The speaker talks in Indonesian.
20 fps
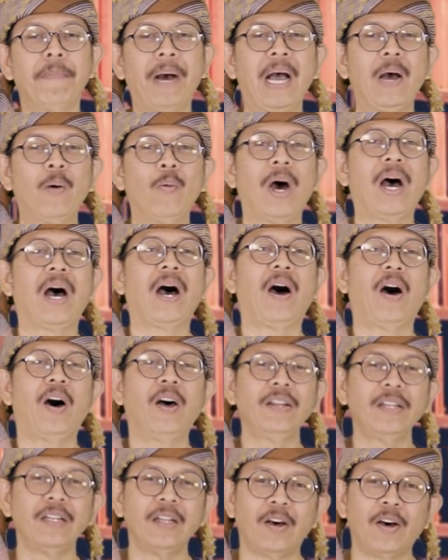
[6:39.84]
bahwa
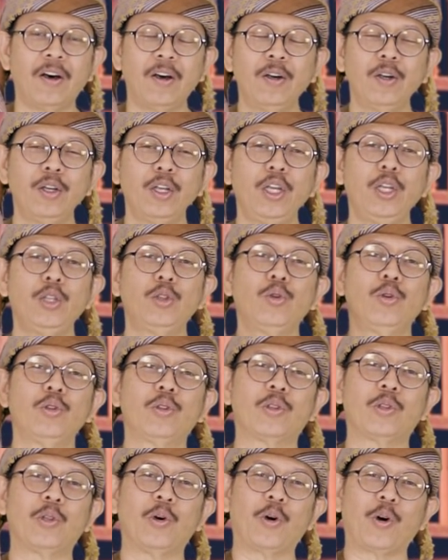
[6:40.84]
Allah itu
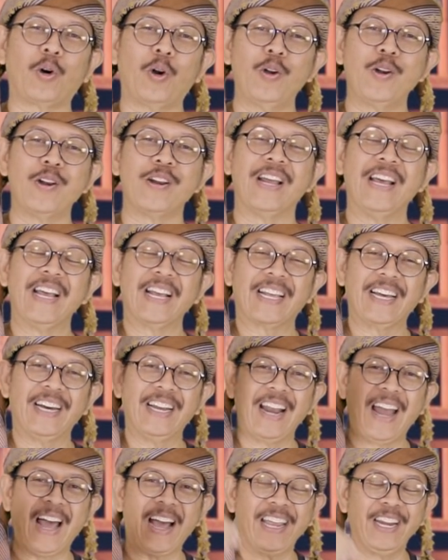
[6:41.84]
turun ke
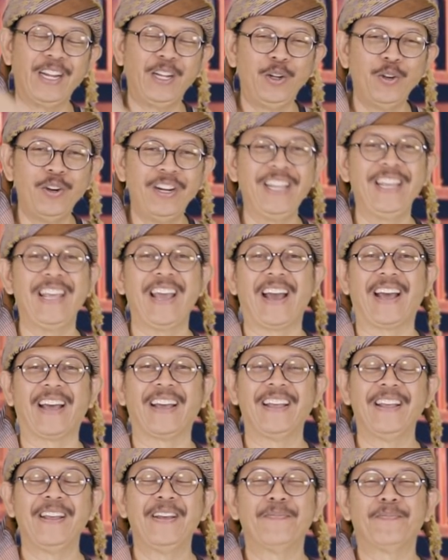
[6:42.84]
langit
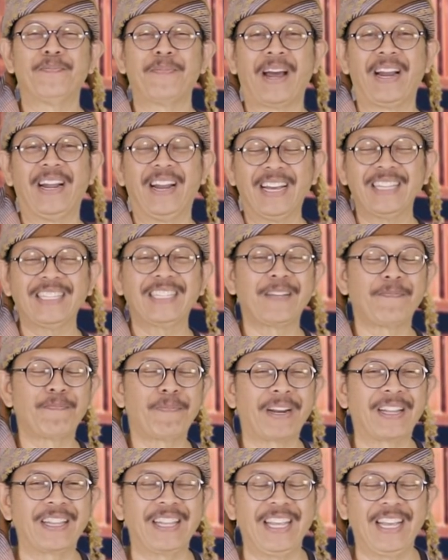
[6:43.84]
dunia pada
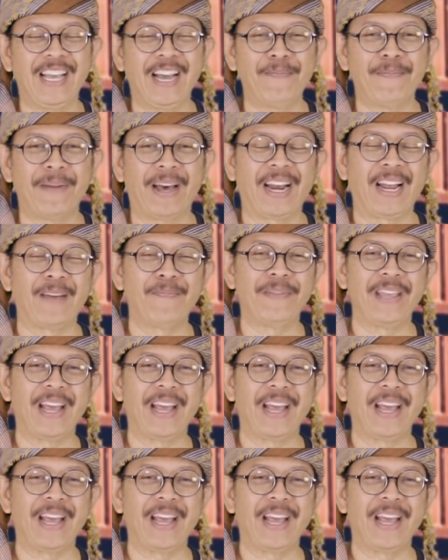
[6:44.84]
sepertiga malam